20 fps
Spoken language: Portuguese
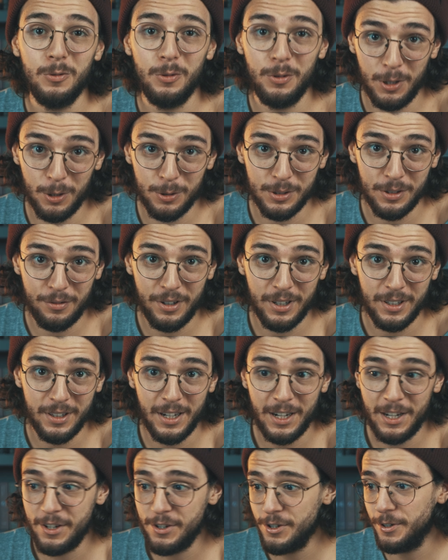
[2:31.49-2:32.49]
do Deus da
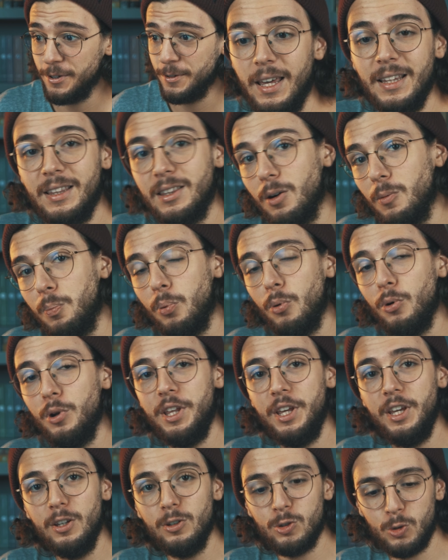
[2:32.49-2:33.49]
Verdade. Então, por
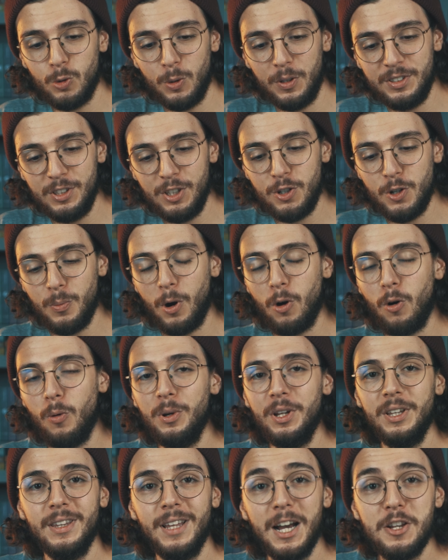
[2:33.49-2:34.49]
isso, existe uma
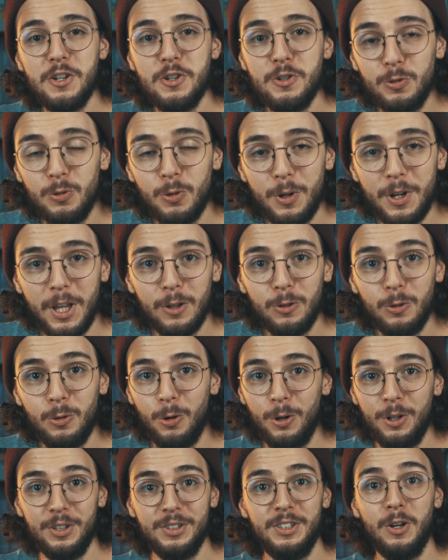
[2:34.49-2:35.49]
comunidade de
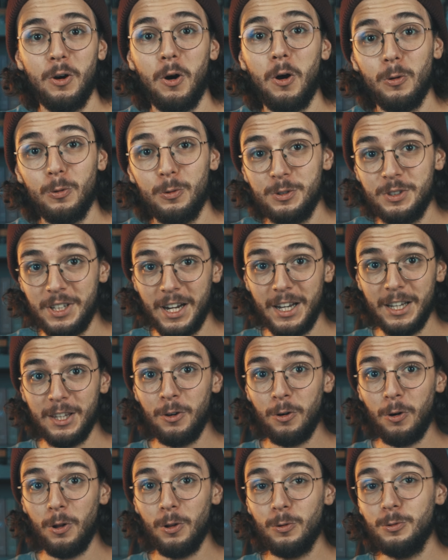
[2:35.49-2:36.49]
historiadores, teólogos e
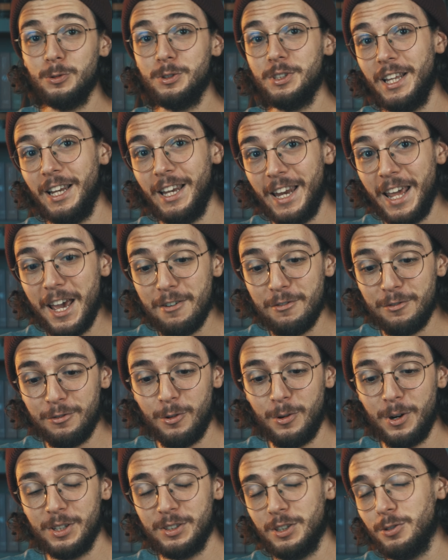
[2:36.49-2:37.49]
arqueólogos que
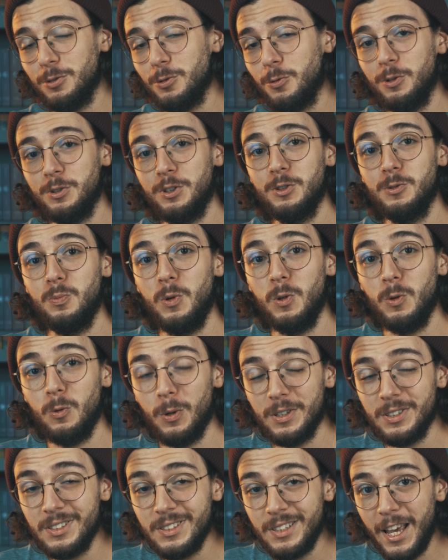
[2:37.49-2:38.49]
levam essas coisas muito
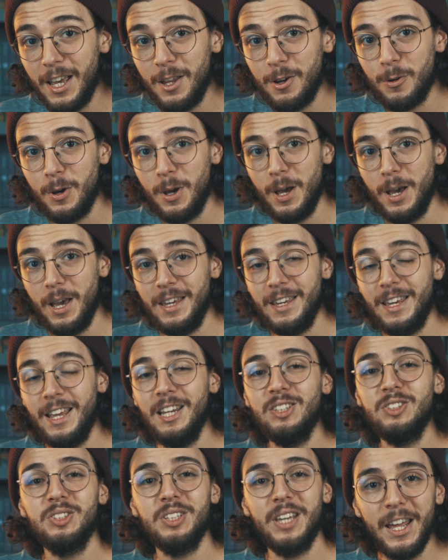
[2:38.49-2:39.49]
a sério. E
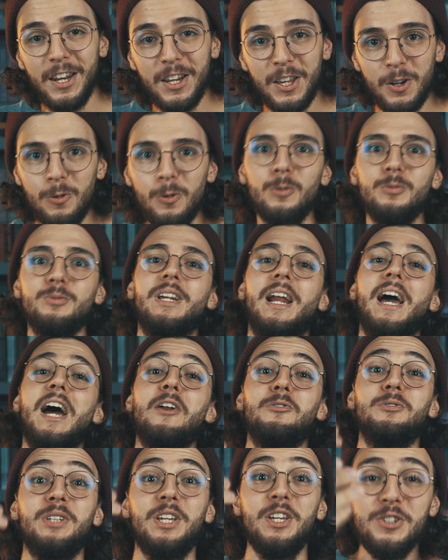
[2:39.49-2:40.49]
eles querem
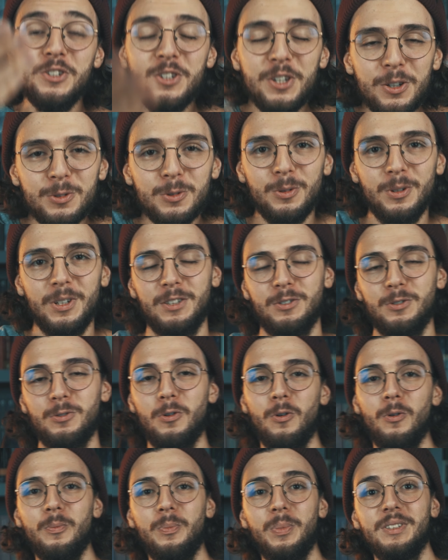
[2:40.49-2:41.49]
encontrar os registros, as
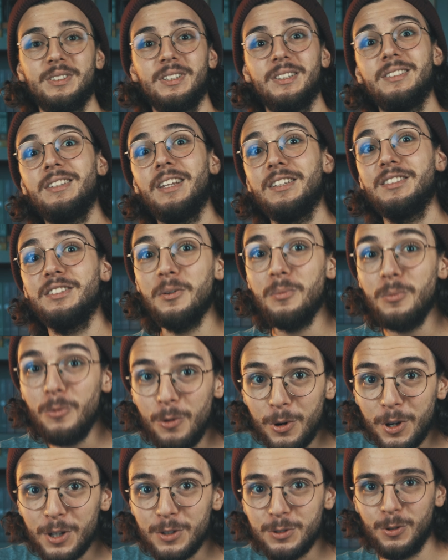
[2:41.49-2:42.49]
compras, as
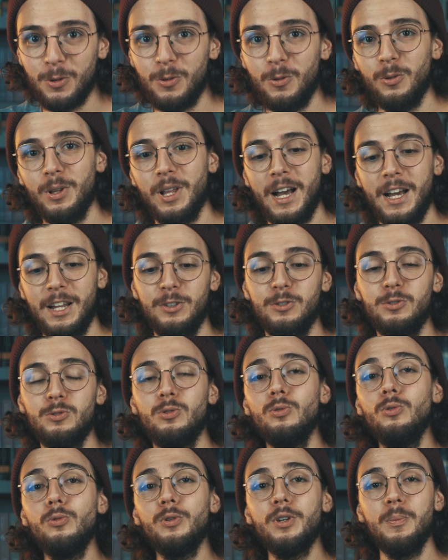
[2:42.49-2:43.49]
testemunhas oculares,
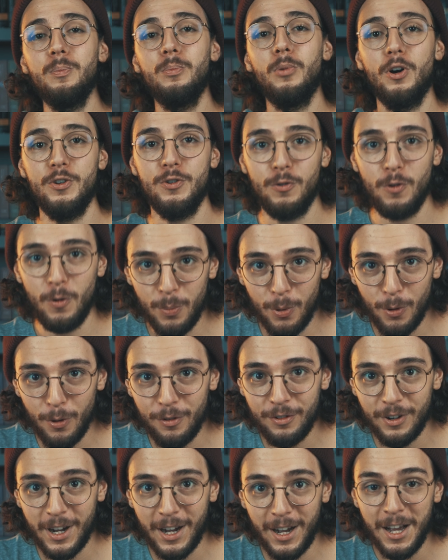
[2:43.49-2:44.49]
tudo o que pode
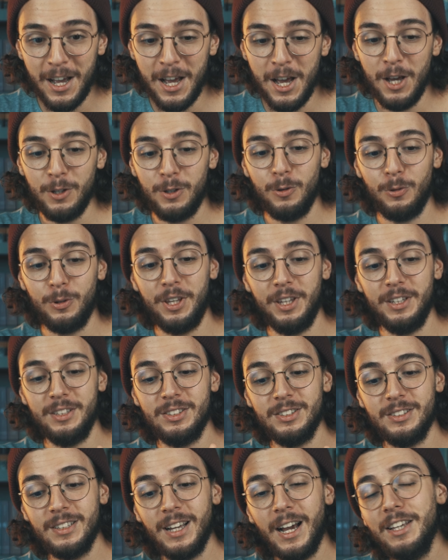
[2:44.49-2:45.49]
comprovar que o que
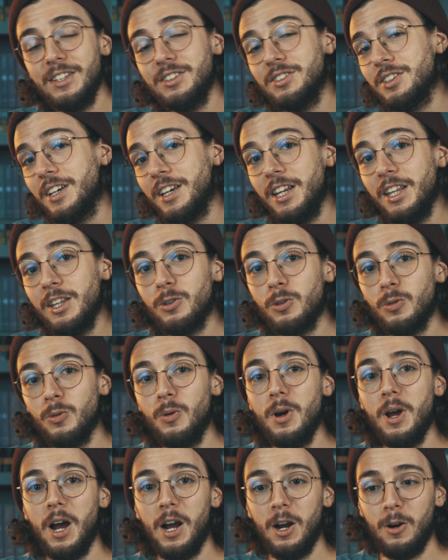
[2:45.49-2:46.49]
está
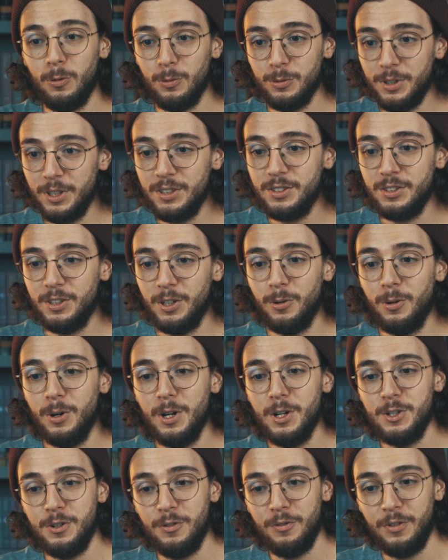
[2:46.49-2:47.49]
escrito aconteceu
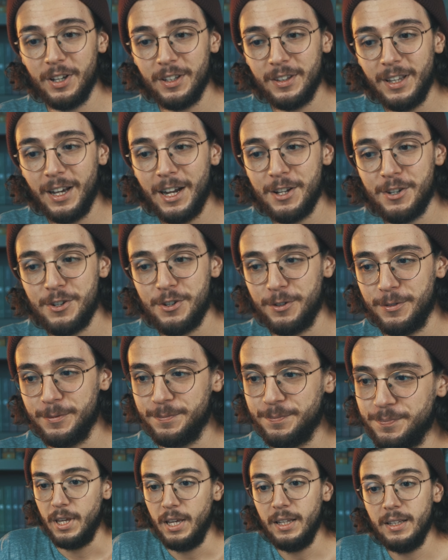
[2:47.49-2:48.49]
de verdade.
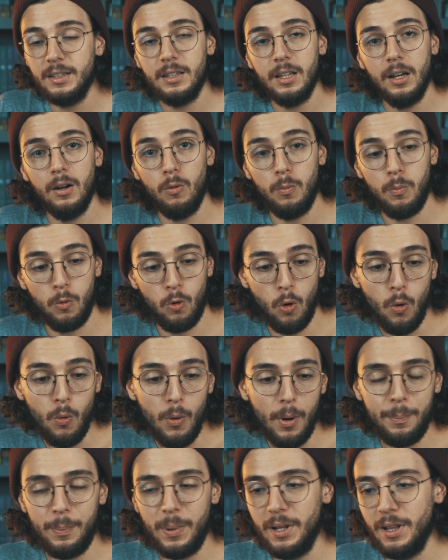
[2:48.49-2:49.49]
Então,
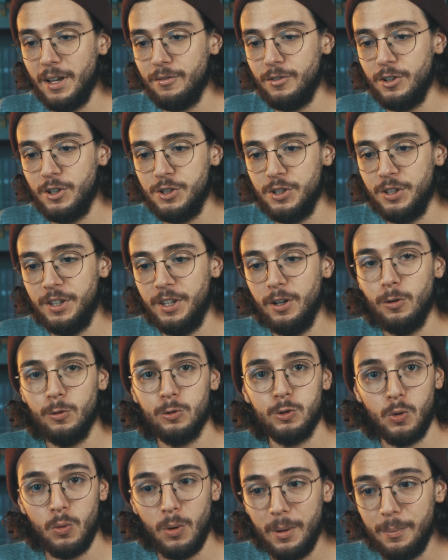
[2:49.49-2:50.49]
com a palavra de
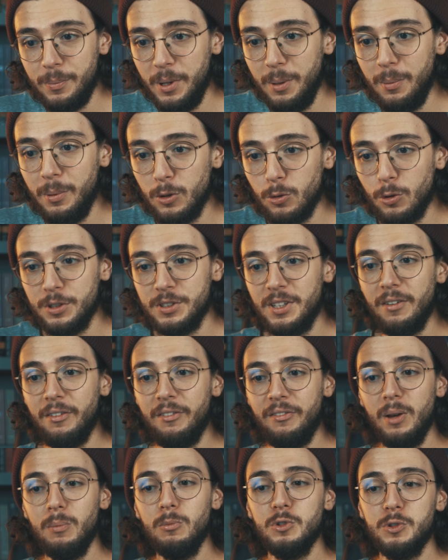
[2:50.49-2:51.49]
Deus, com a Bíblia, nós
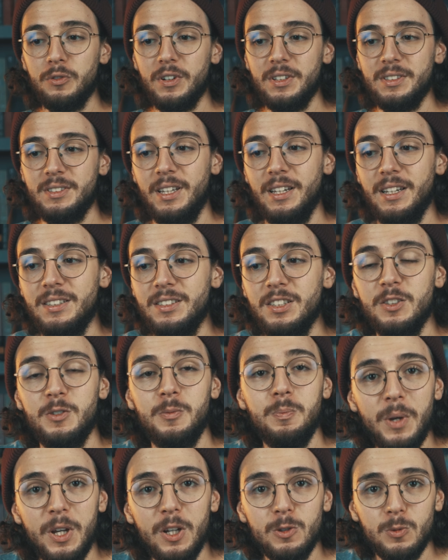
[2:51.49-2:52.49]
devemos fazer esses
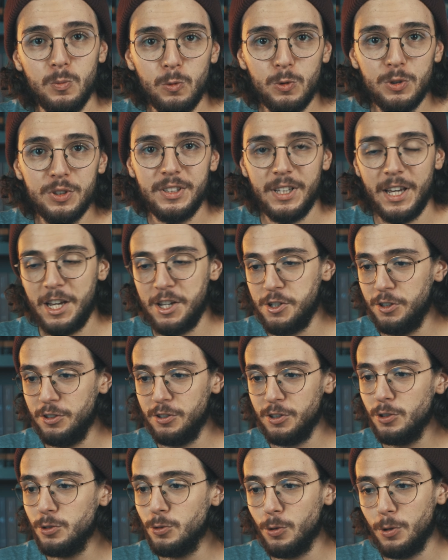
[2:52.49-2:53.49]
mesmos
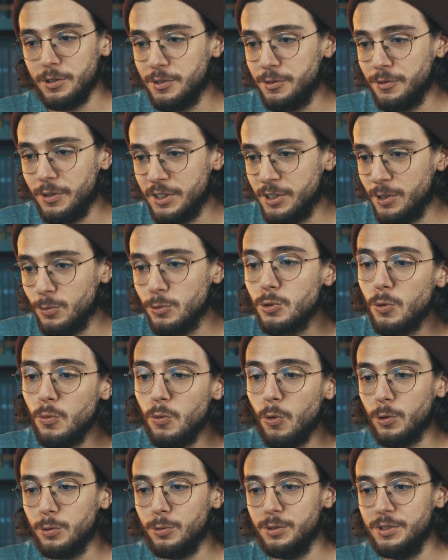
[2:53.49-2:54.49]
testes que nós fazemos com
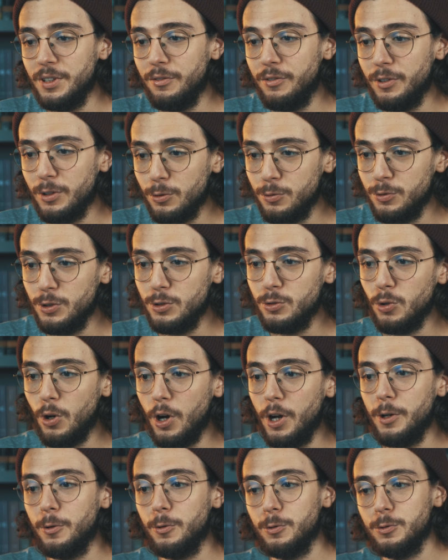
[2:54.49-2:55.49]
outros eventos
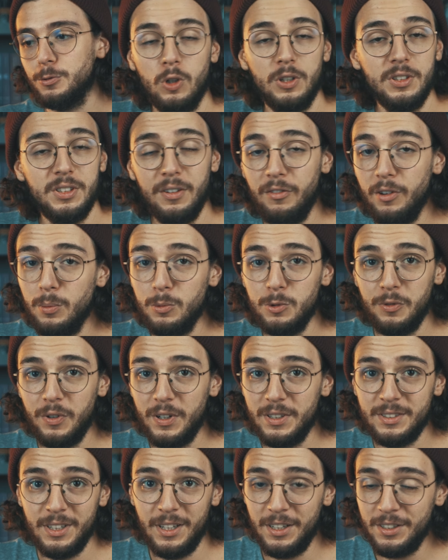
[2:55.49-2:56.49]
históricos. Nós devemos
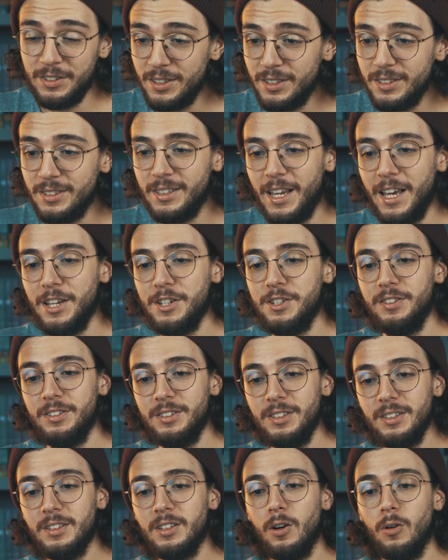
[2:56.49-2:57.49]
fazer esses testes
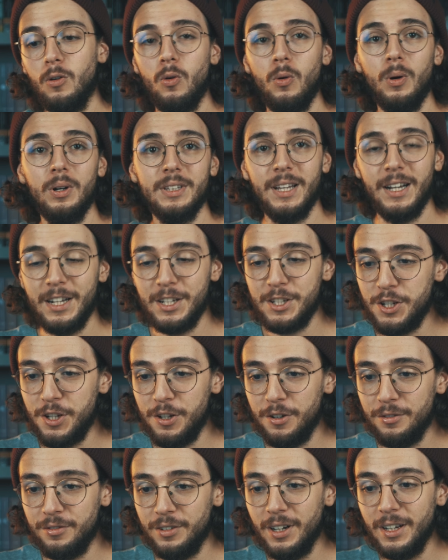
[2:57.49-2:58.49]
então com a
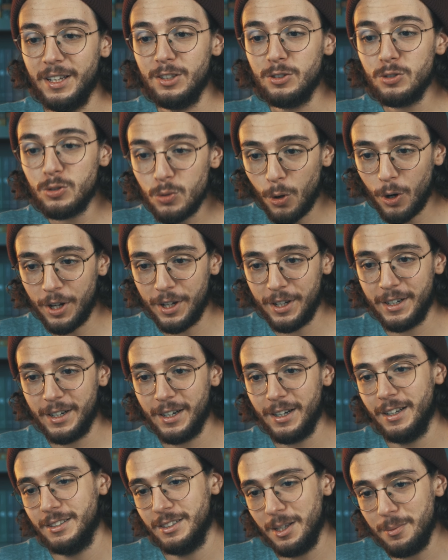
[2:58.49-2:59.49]
narrativa
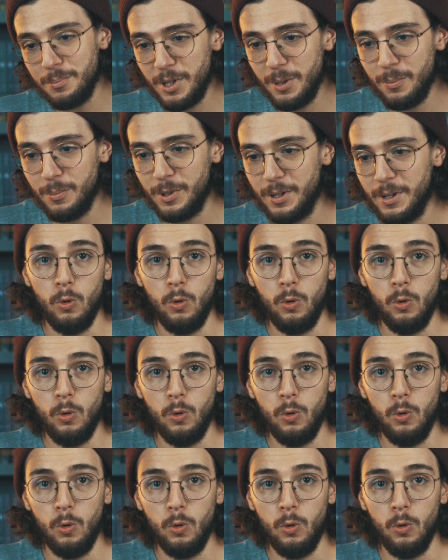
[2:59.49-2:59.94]
histórica da Bíblia.